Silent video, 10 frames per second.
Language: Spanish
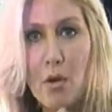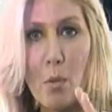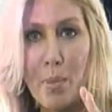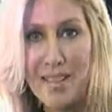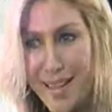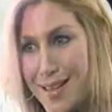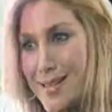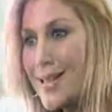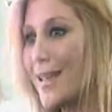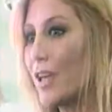
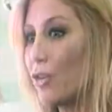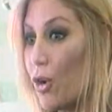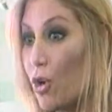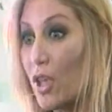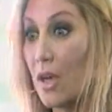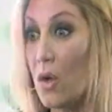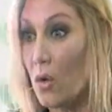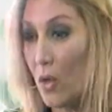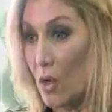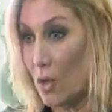competencia, y esto no lo digo
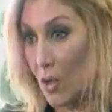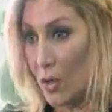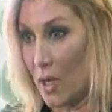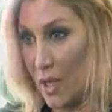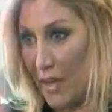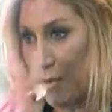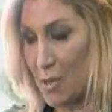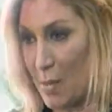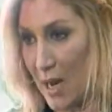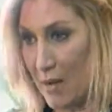aquella
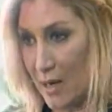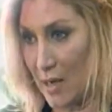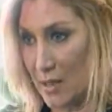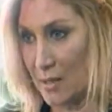famosa palabra,